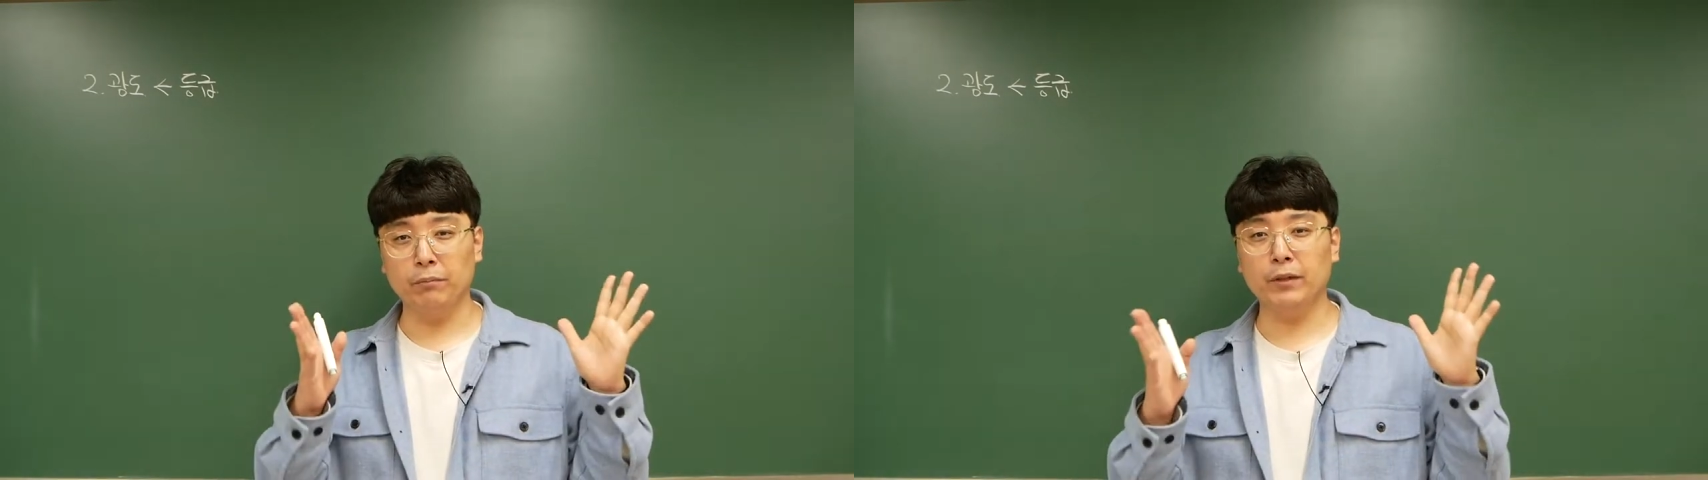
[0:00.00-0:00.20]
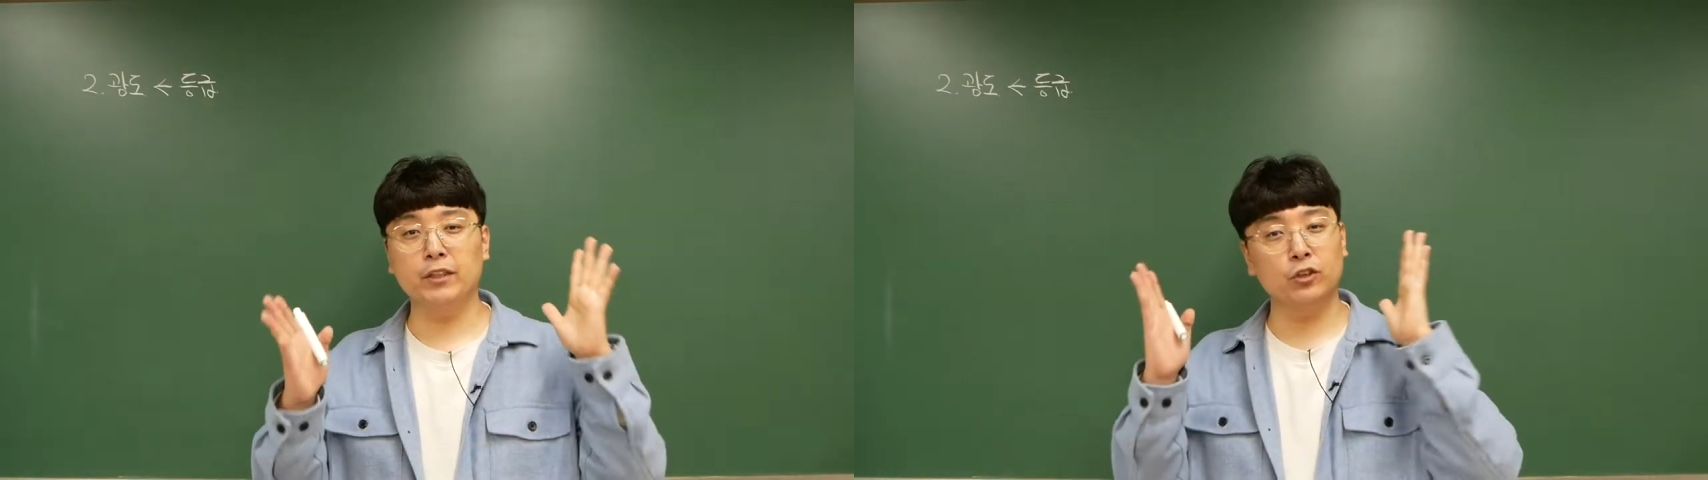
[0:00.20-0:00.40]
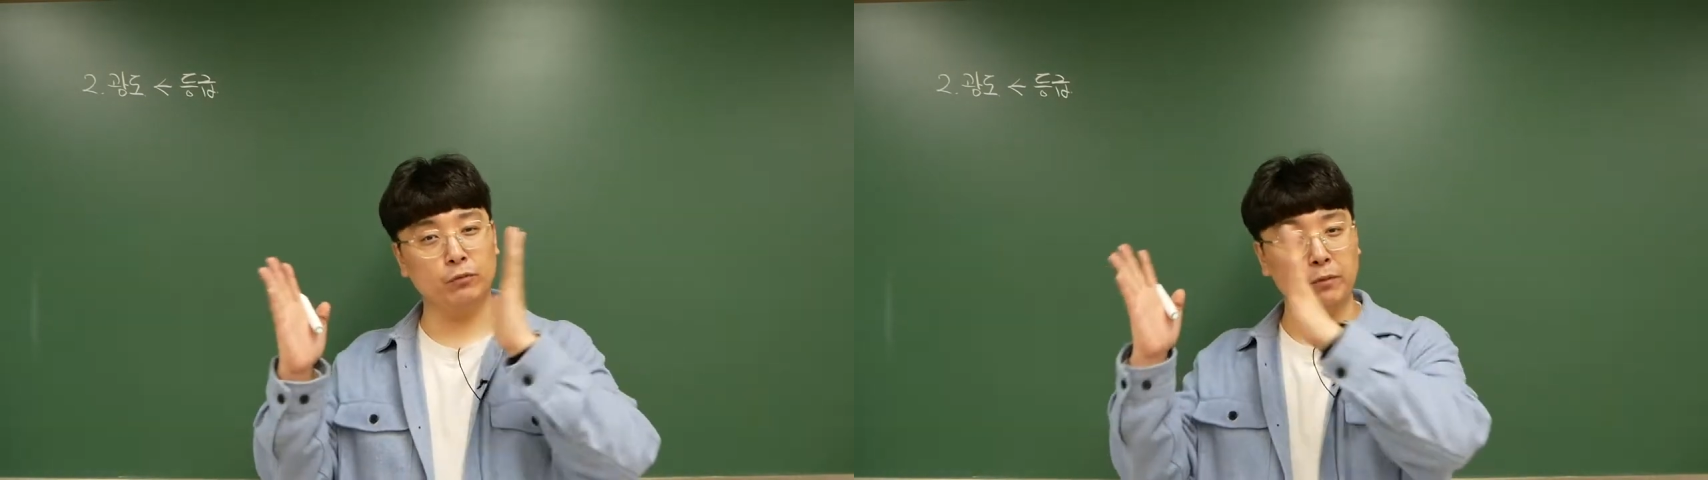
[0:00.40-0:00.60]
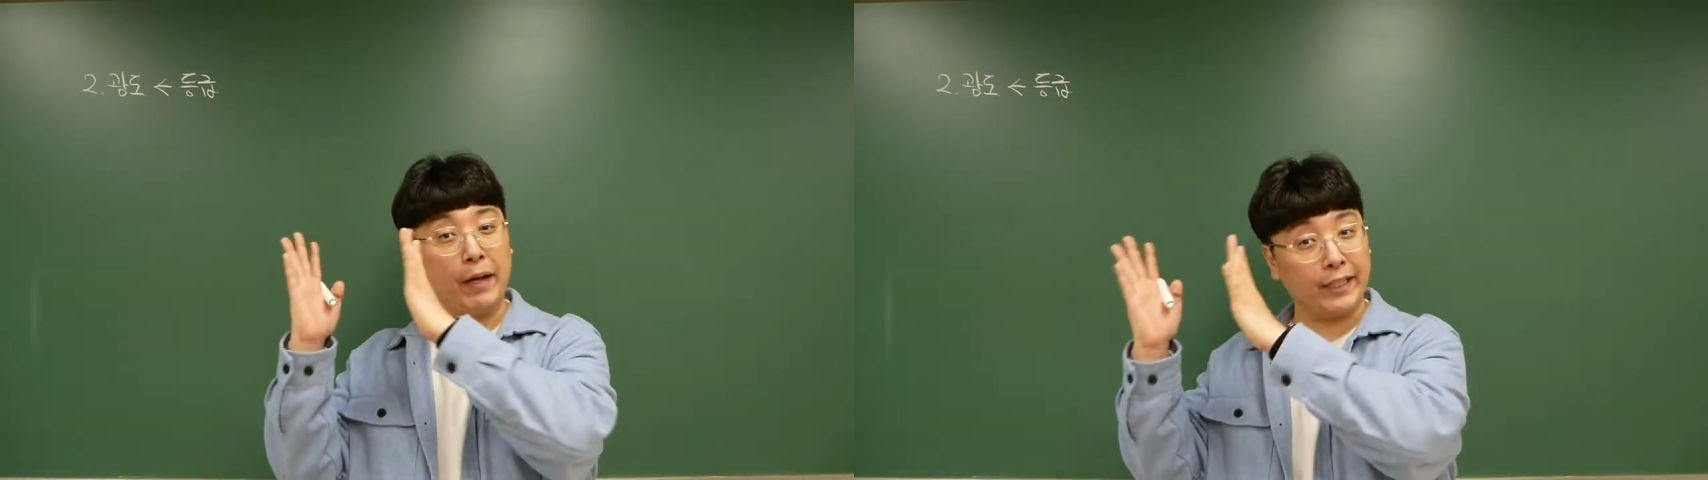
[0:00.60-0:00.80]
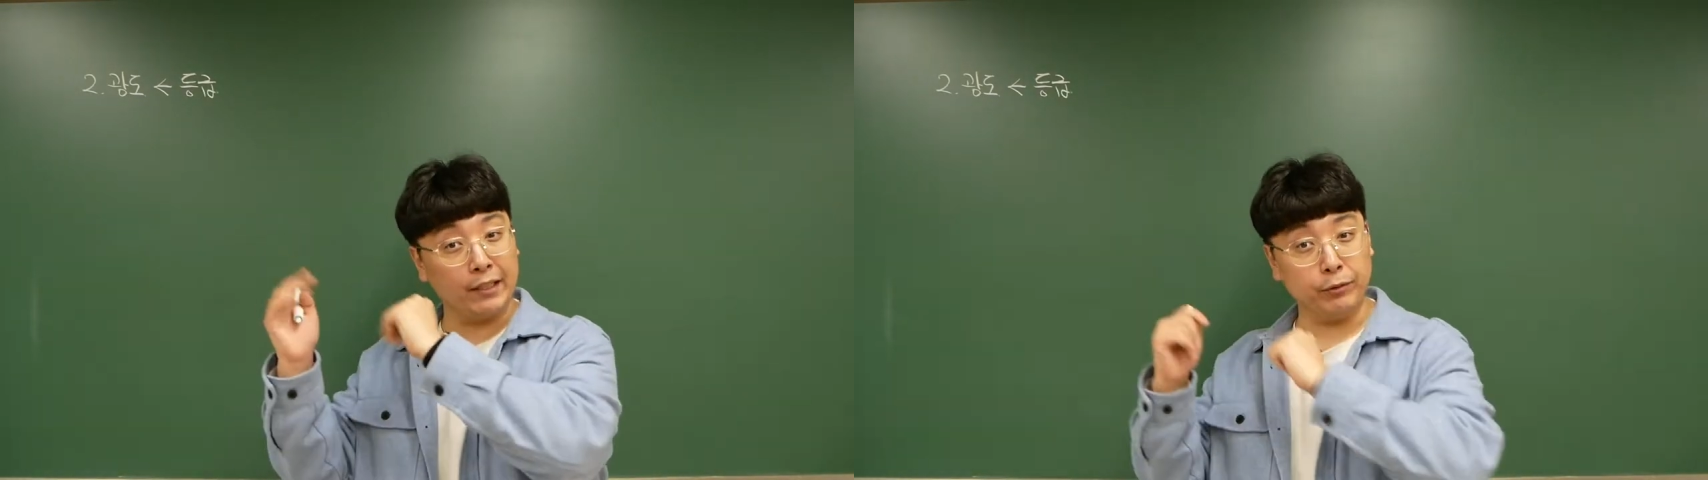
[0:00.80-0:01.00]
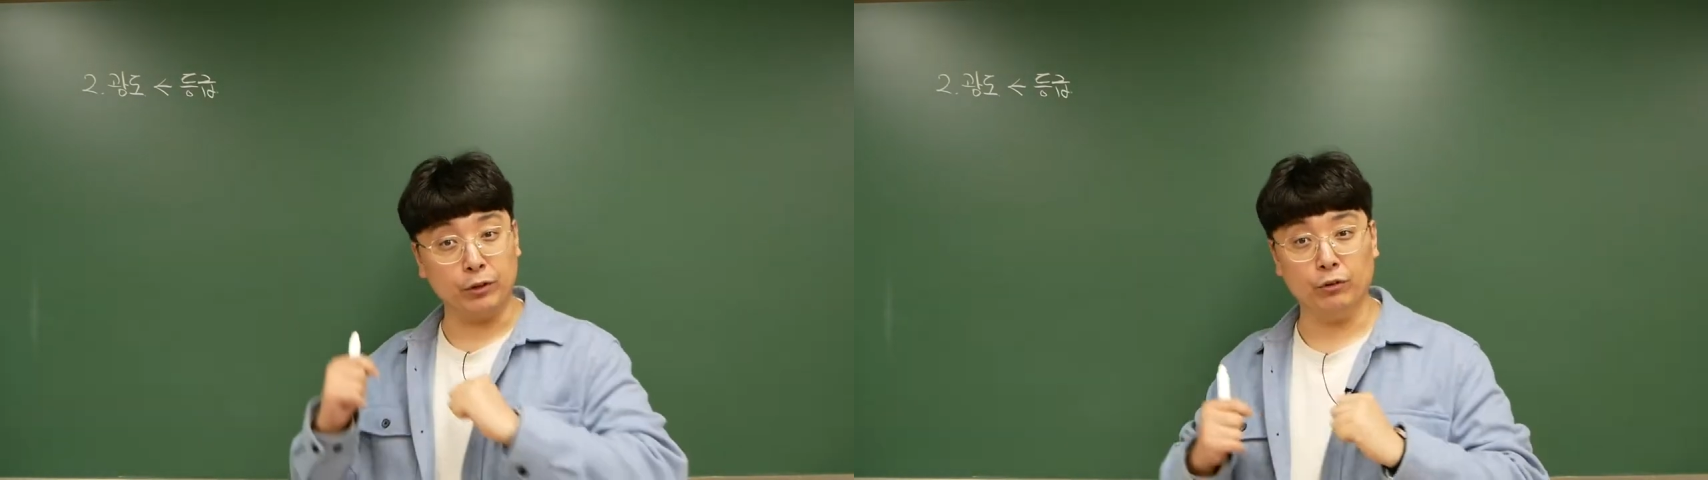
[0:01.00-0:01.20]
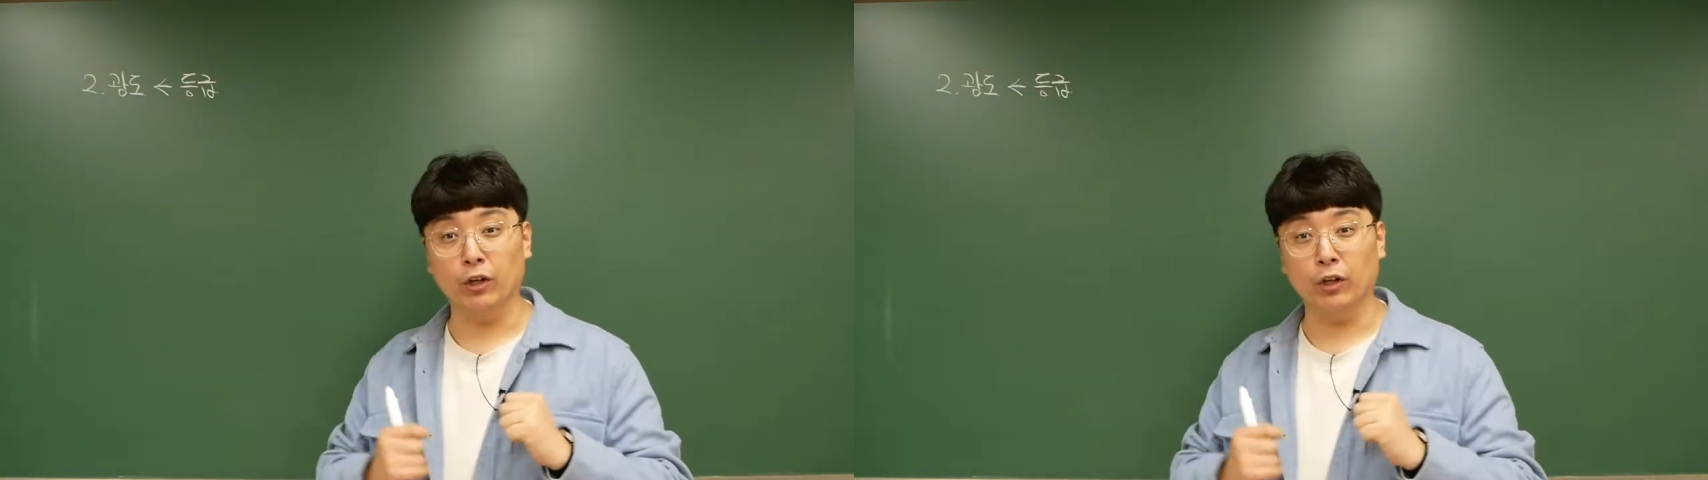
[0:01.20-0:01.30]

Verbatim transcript: 별들은 좀 더 밝게 보이고